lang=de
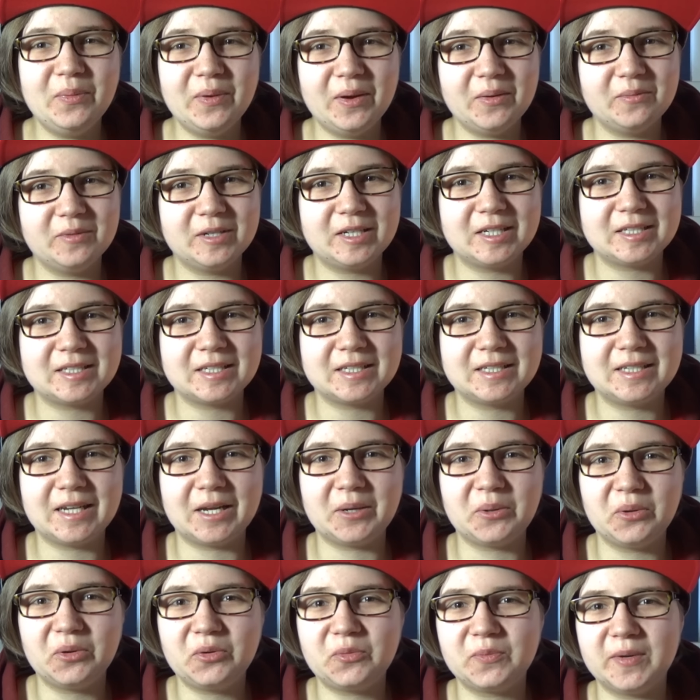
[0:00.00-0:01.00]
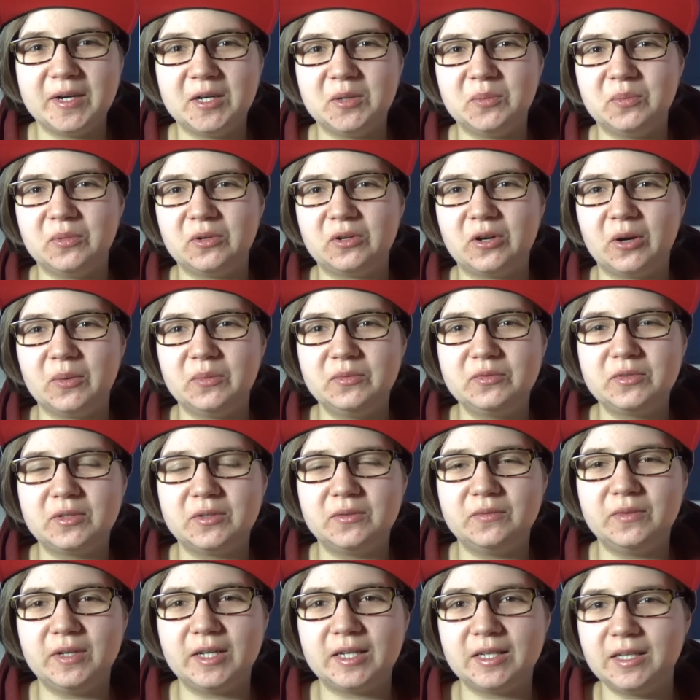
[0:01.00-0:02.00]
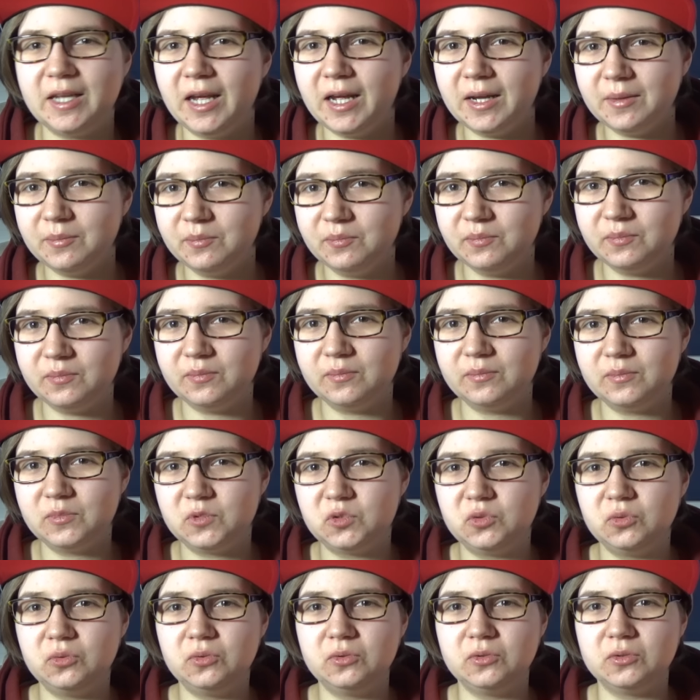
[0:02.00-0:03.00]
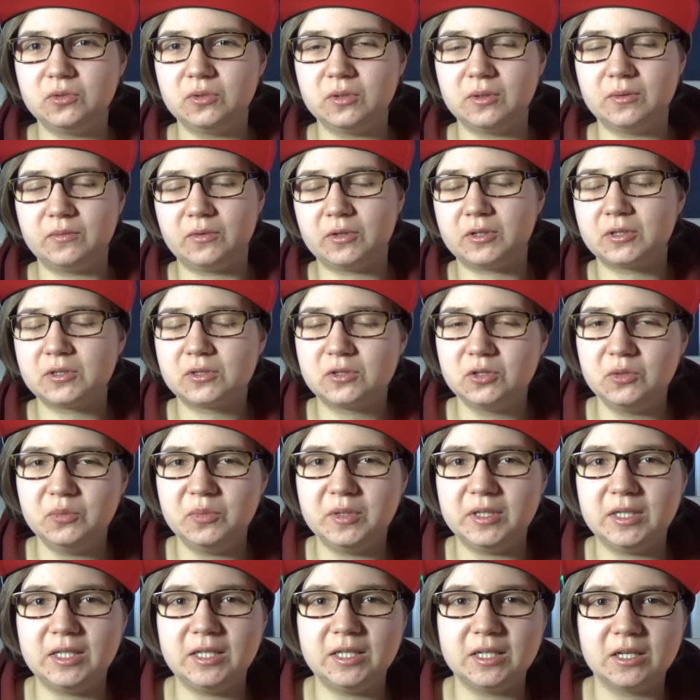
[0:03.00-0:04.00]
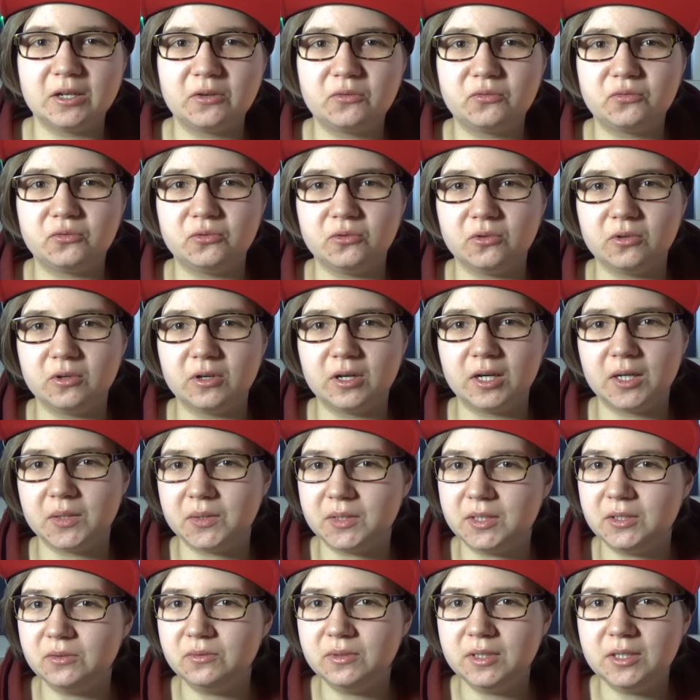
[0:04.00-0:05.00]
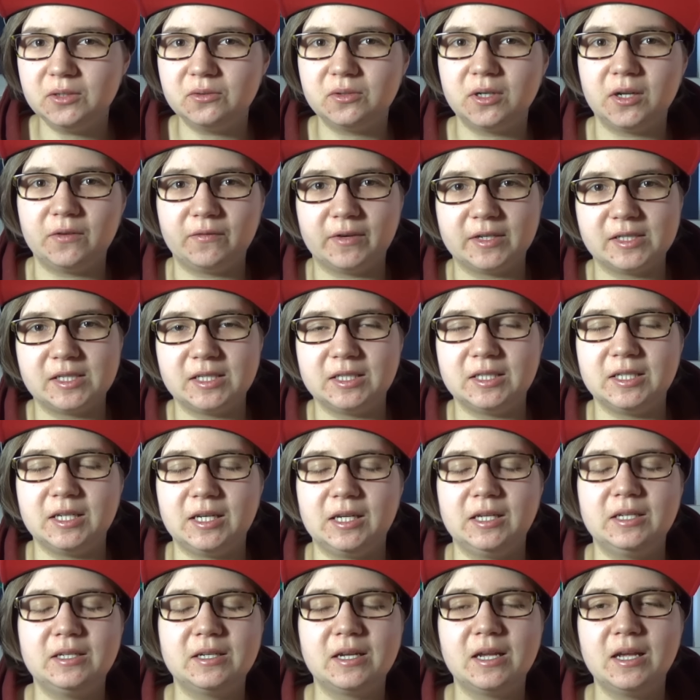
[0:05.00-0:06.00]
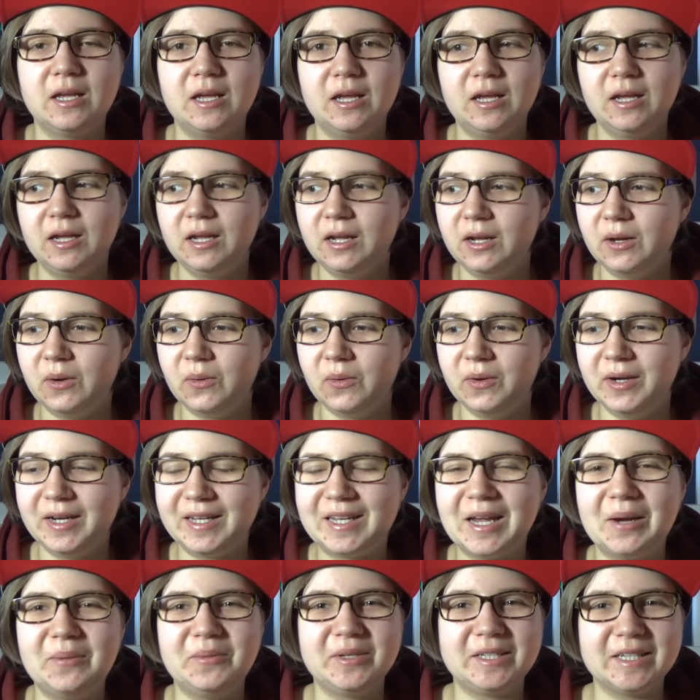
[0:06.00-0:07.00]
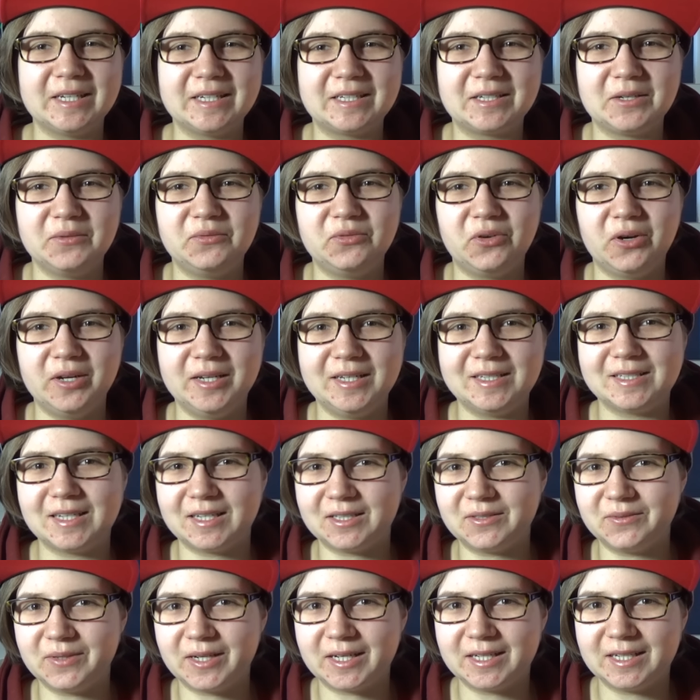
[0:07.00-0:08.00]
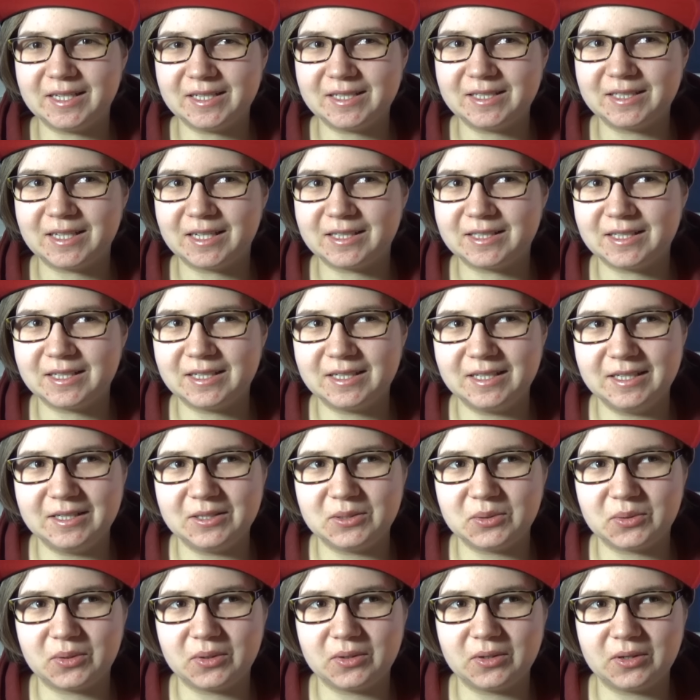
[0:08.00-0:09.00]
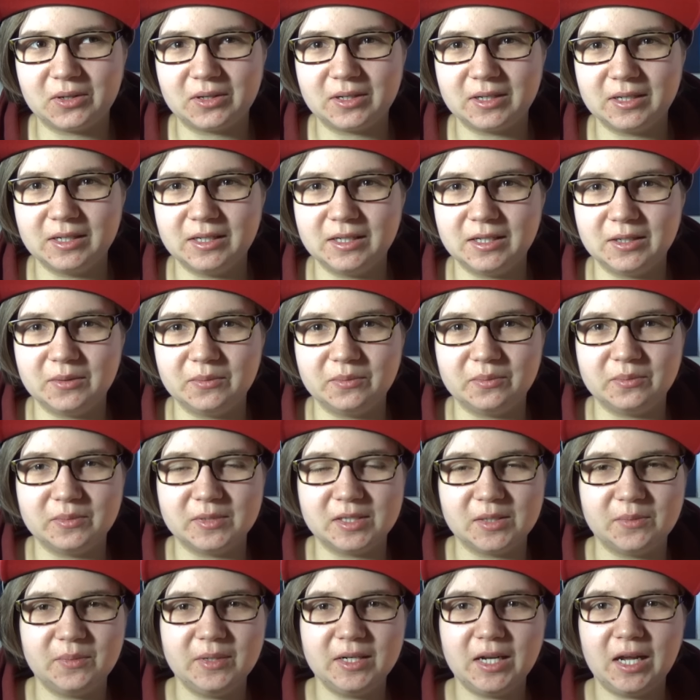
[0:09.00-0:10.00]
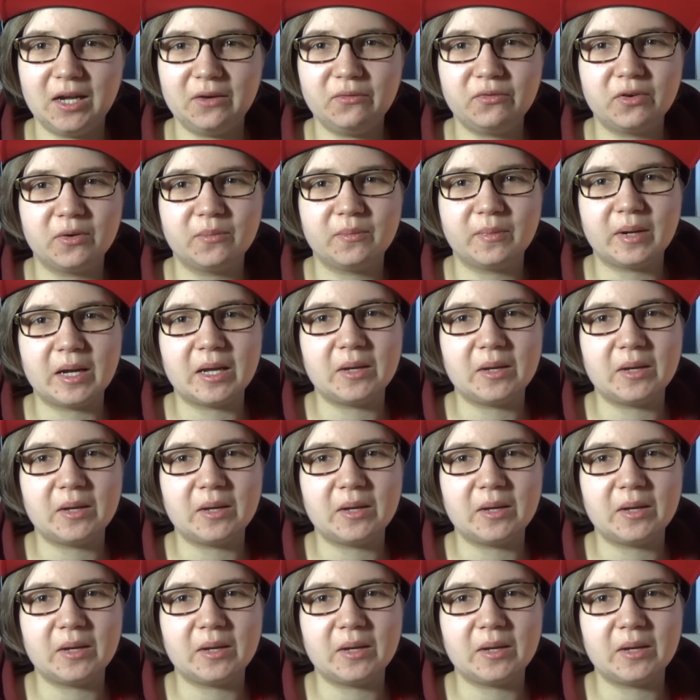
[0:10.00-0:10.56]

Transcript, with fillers: aber haben wir tatsächlich eine Rückmeldung bekommen von wegen, ja, du wurdest nominiert für die und die Universität. Und ich habe mich echt gefreut. Ich saß währenddessen tatsächlich sogar noch in einem Seminar von